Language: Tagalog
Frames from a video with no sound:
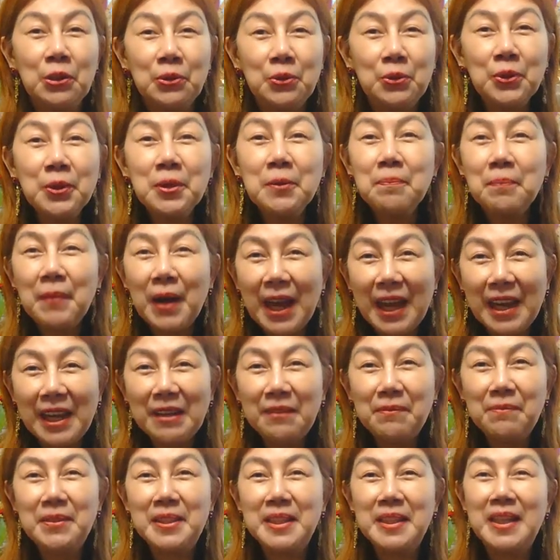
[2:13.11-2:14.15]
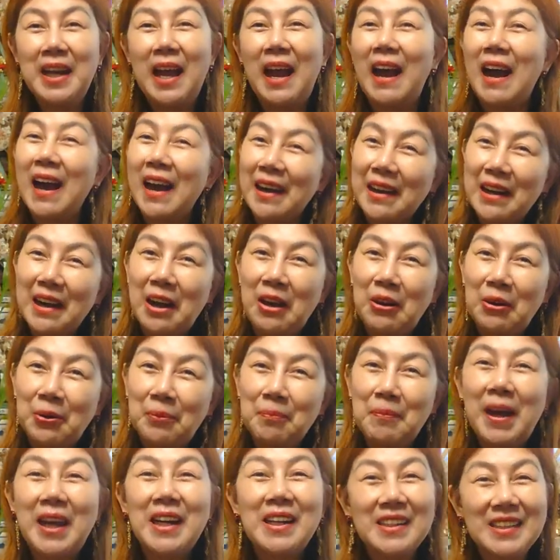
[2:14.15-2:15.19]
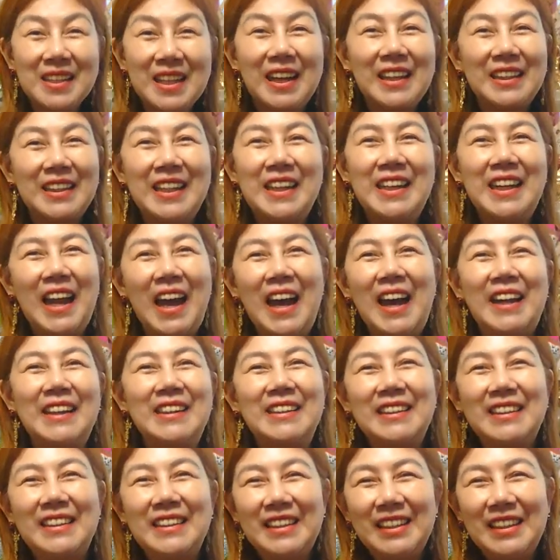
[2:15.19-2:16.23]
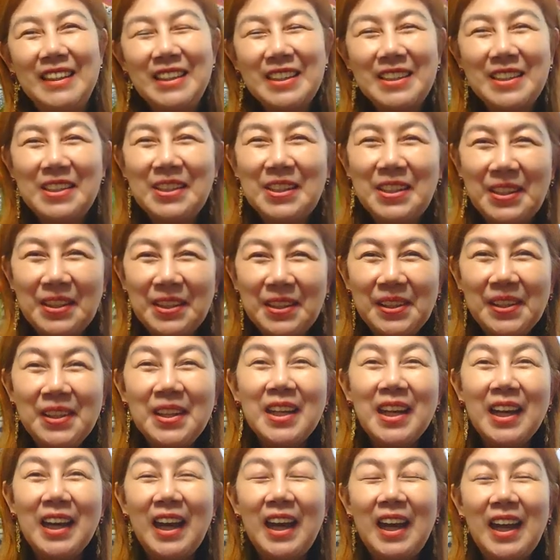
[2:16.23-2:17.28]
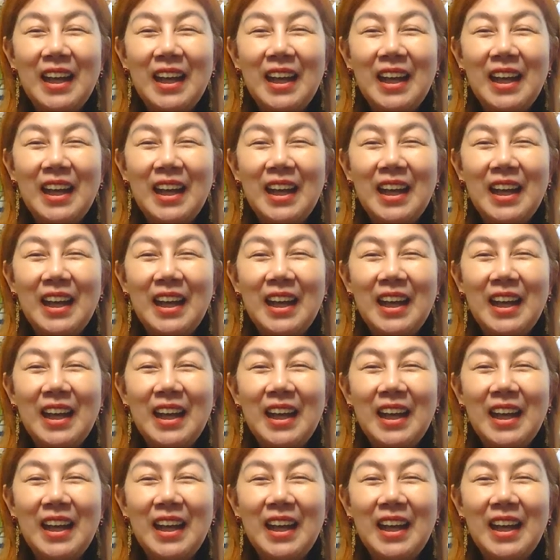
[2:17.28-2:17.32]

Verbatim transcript: good vibes na araw para sa ating lahat. So,